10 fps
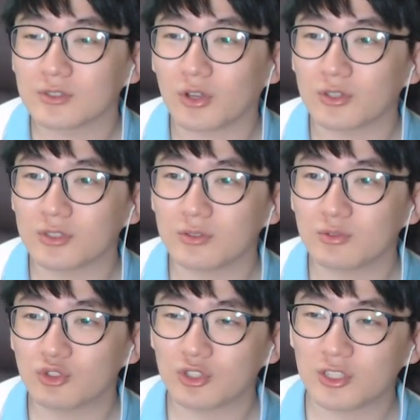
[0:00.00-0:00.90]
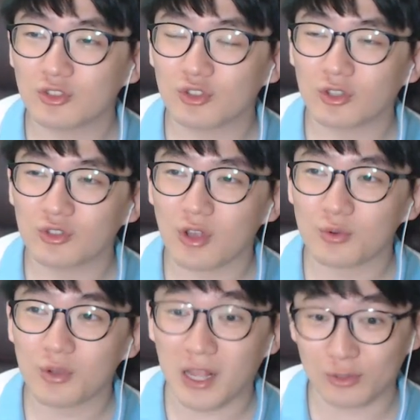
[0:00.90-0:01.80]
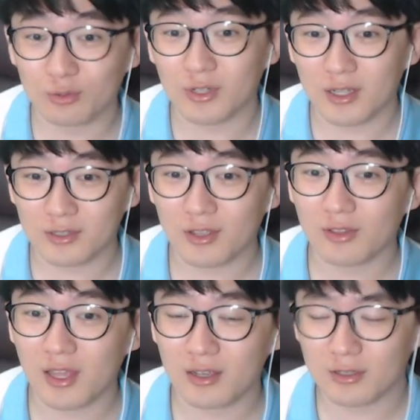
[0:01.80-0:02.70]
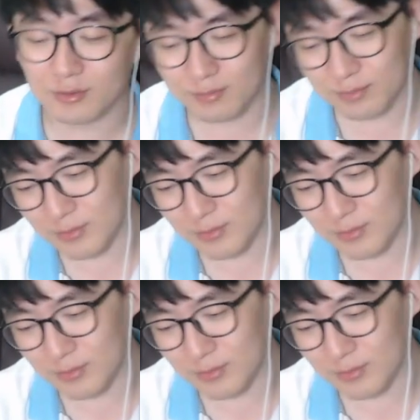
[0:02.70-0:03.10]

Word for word: 저는 추지수 선수하고 가족들의 그 선택은